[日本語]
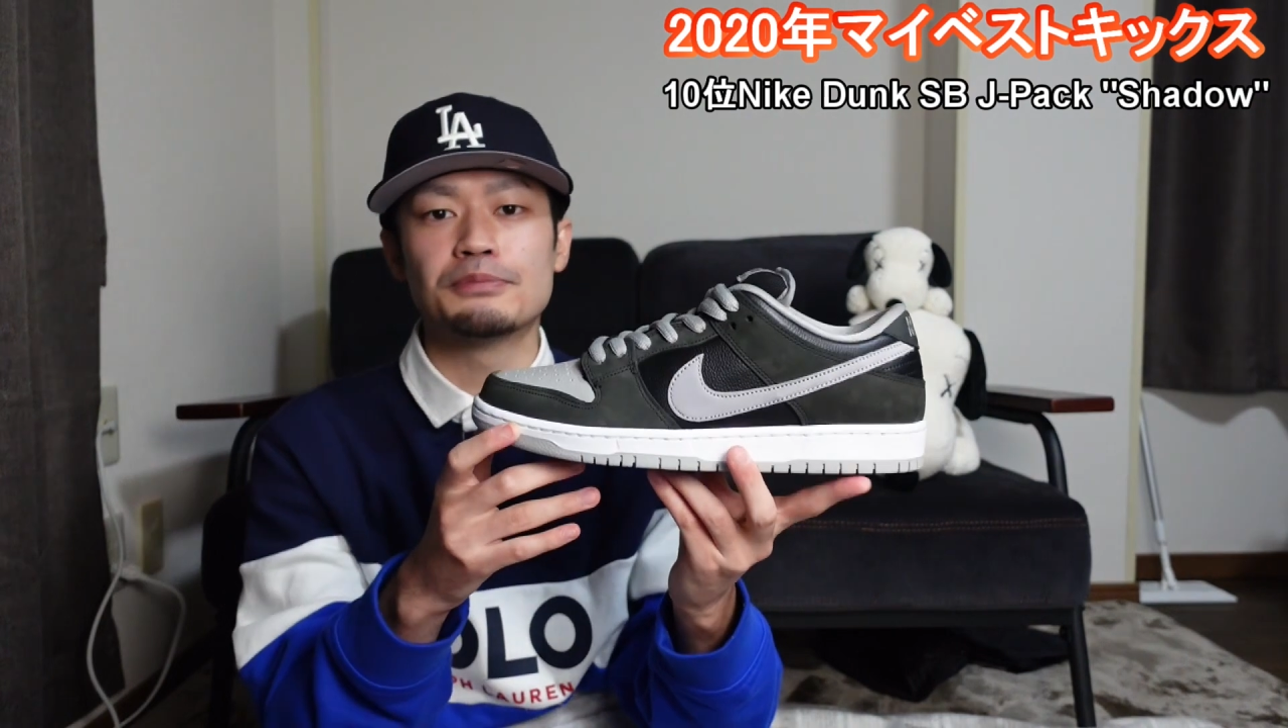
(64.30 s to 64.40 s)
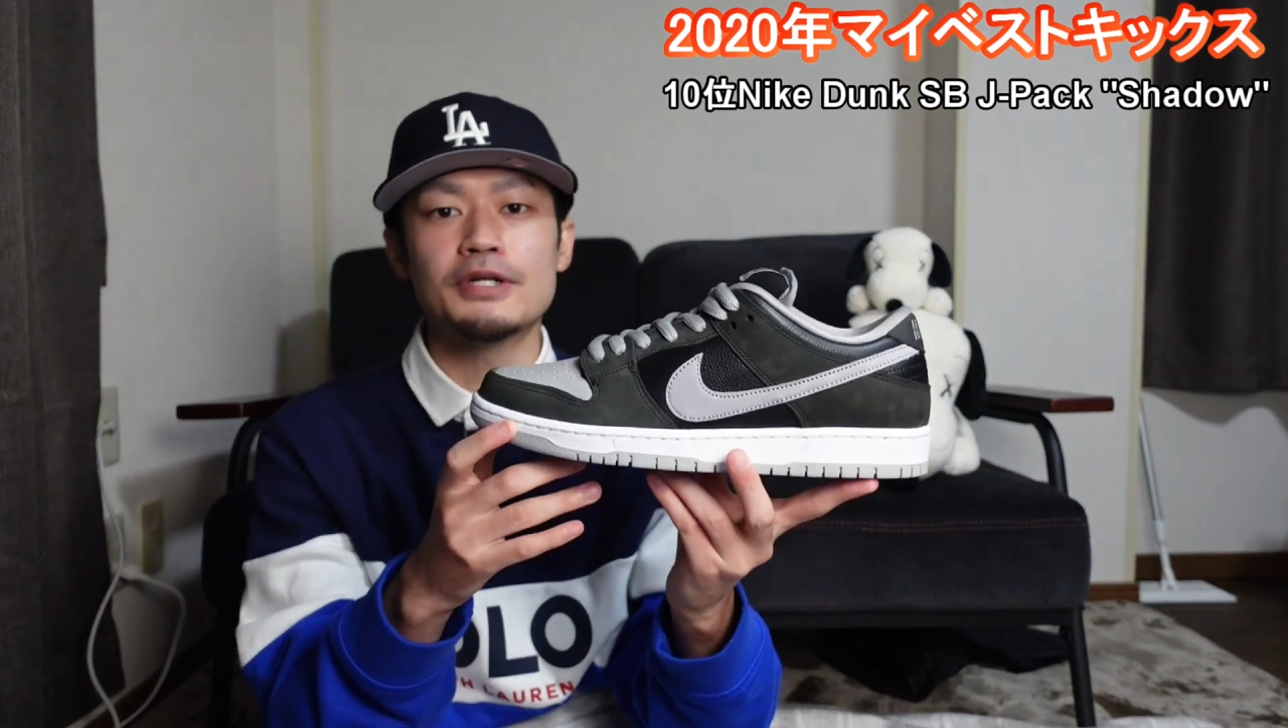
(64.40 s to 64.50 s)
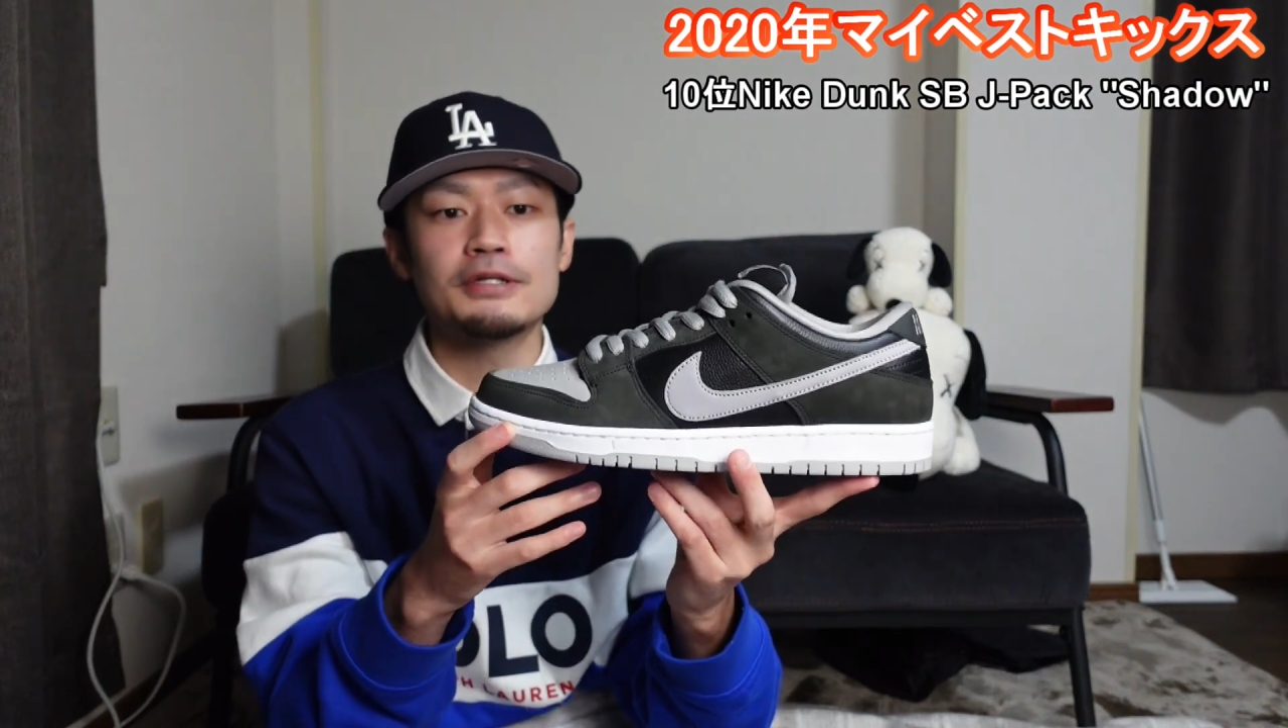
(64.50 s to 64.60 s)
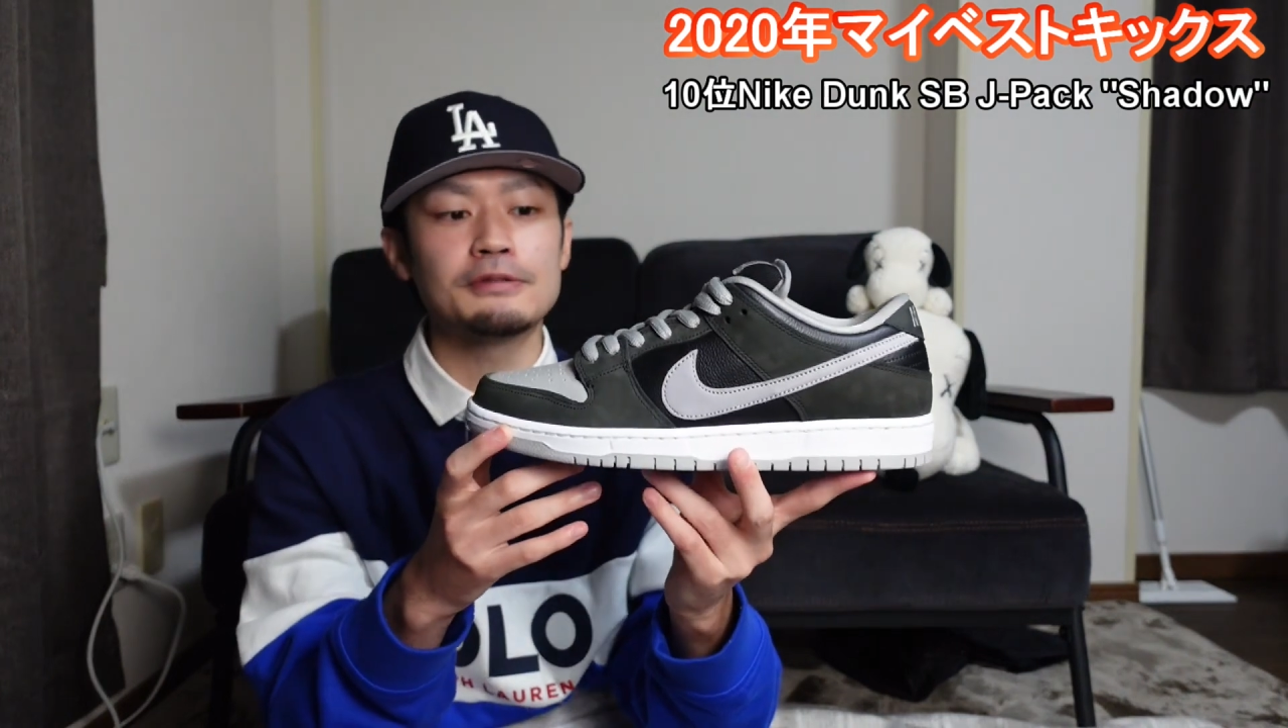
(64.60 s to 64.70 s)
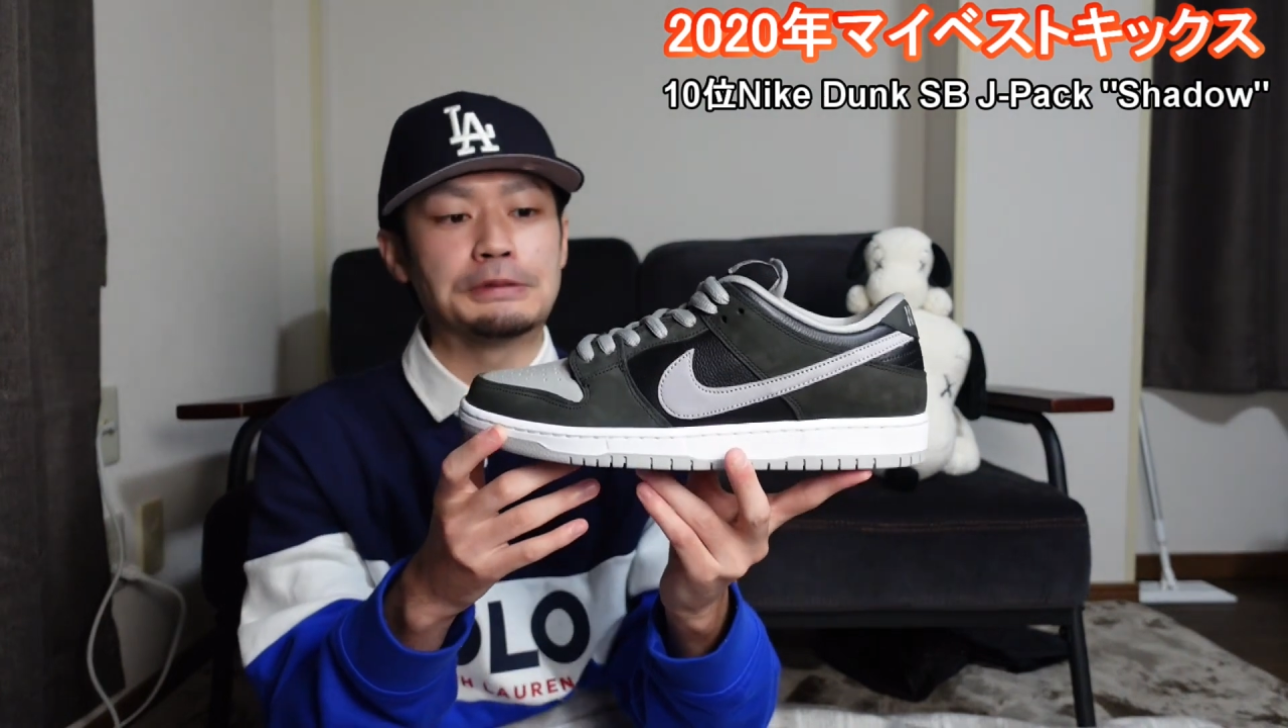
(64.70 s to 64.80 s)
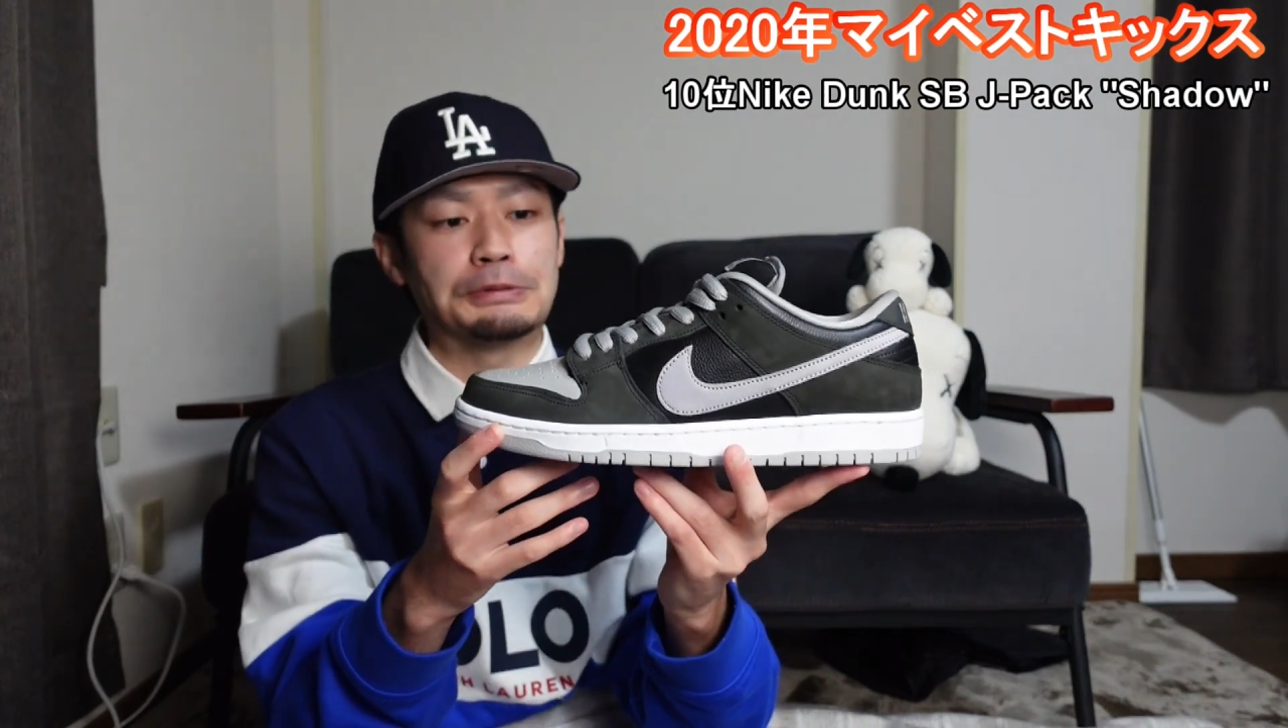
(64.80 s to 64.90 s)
ブラック